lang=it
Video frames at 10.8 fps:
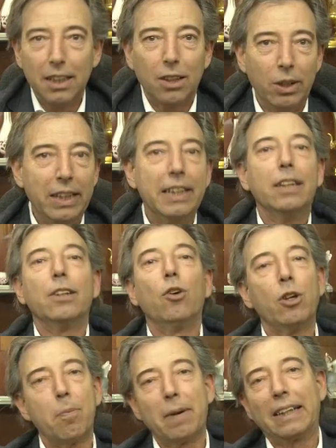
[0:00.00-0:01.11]
Quindi o
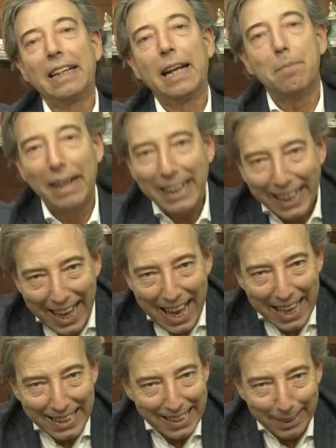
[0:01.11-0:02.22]
vi comprate delle belle
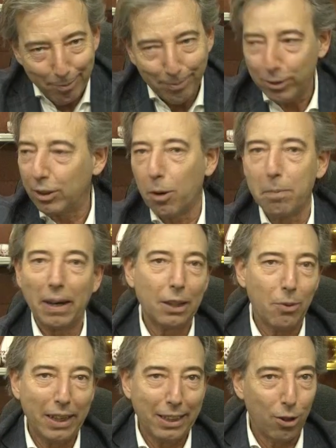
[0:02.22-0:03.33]
case, o vi comprate
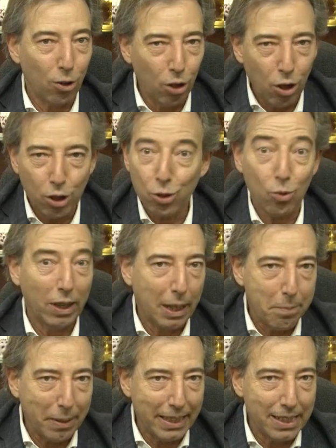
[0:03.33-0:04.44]
qualche orologio, qualche
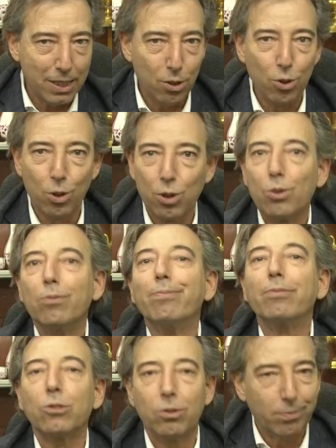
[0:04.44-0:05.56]
prezioso,
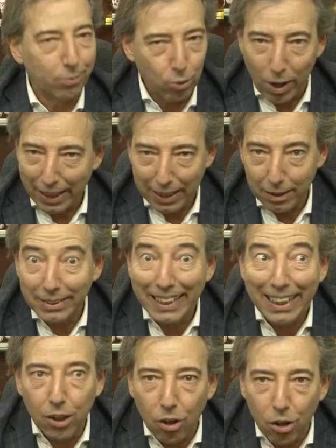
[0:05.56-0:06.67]

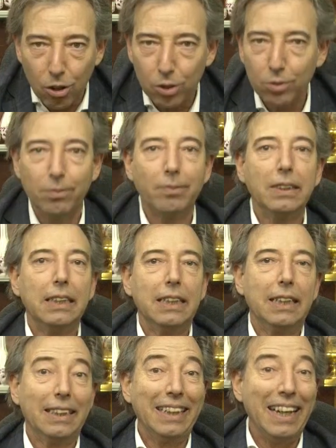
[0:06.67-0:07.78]
dell'oro,
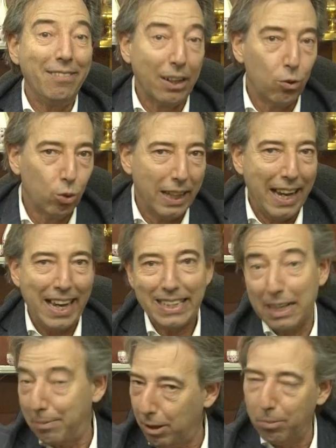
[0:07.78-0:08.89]
delle valute
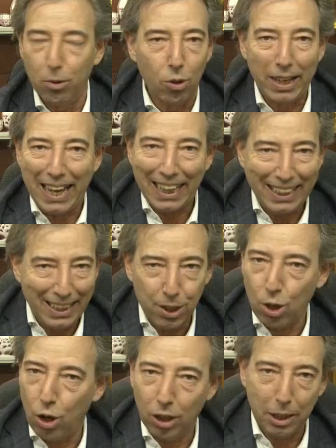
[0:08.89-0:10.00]
estere, però bloccate i
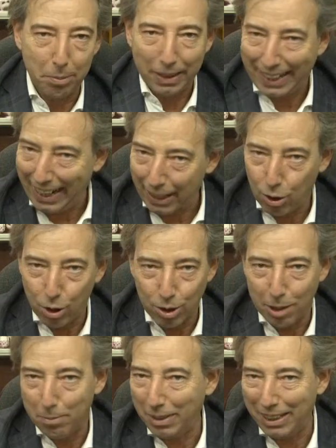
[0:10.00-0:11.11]
soldi perché è la
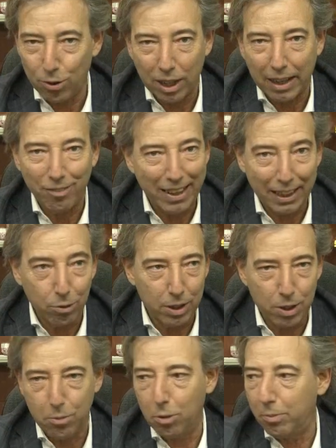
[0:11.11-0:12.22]
cosa migliore da fare in
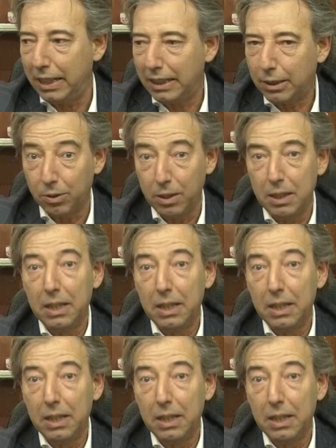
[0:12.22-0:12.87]
questo momento.